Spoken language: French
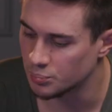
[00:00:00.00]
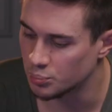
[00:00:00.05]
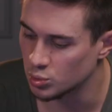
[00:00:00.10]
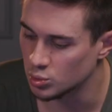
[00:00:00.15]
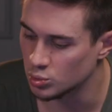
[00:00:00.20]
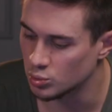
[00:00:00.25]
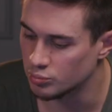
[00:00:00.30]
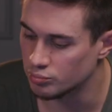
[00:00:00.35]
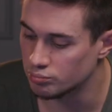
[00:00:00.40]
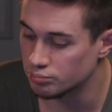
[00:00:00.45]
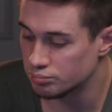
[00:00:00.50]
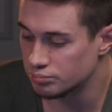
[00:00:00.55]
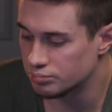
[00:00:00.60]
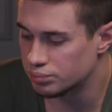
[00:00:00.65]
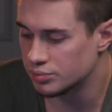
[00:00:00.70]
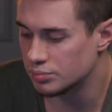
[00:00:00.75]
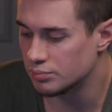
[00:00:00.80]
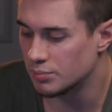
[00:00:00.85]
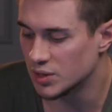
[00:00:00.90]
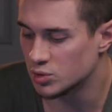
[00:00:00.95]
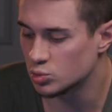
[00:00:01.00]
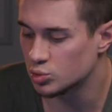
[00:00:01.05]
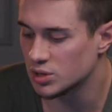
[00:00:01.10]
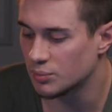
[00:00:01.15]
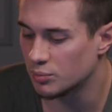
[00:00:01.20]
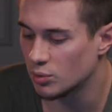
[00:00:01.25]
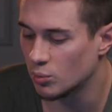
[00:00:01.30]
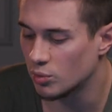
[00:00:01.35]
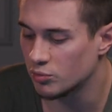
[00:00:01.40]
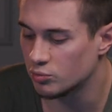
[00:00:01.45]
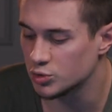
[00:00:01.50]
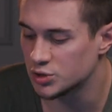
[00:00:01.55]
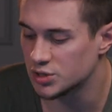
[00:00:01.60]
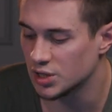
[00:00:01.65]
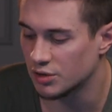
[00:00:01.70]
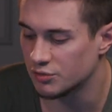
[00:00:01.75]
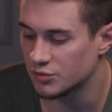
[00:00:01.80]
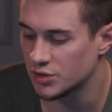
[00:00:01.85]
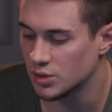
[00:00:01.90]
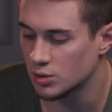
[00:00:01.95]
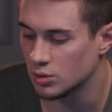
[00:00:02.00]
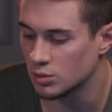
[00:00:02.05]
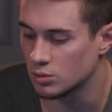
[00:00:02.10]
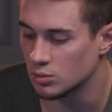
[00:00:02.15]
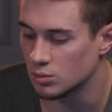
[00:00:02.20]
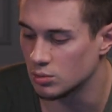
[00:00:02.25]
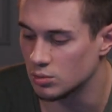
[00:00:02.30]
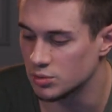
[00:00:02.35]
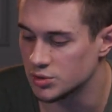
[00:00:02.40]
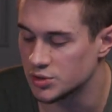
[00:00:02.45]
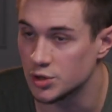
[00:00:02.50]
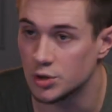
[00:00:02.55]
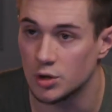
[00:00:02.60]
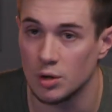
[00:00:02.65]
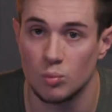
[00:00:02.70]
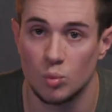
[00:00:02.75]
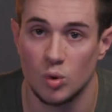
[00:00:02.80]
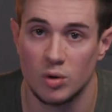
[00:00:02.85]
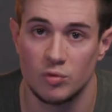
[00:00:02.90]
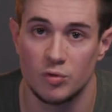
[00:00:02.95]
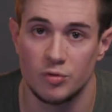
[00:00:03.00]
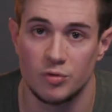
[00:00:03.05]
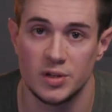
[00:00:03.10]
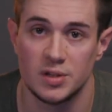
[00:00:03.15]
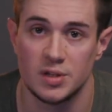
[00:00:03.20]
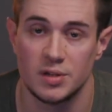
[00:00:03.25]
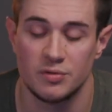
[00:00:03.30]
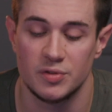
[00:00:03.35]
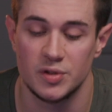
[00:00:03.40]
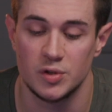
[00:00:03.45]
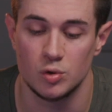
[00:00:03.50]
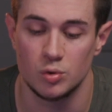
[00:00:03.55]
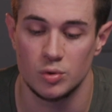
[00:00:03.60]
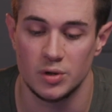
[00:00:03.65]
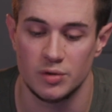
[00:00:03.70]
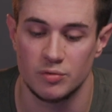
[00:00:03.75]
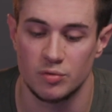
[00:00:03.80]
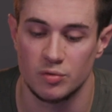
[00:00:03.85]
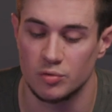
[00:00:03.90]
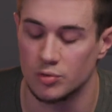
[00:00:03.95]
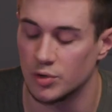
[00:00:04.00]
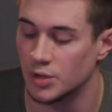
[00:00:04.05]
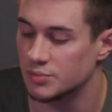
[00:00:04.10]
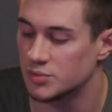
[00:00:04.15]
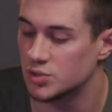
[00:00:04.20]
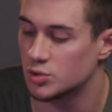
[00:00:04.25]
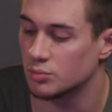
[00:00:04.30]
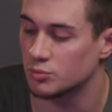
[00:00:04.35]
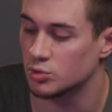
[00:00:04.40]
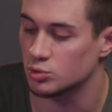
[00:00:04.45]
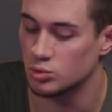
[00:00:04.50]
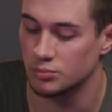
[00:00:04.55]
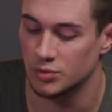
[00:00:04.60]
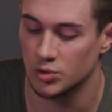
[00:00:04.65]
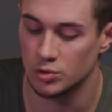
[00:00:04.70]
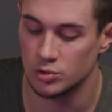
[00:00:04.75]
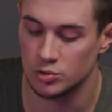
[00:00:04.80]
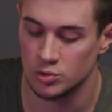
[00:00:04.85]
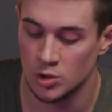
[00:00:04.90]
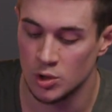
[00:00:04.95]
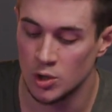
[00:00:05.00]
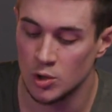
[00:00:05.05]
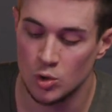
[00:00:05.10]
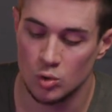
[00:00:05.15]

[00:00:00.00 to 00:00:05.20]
peut bah, tout simplement vous servir euh, si, comme moi, vous faites des vidéos et vous voulez une petite ambiance lumineuse,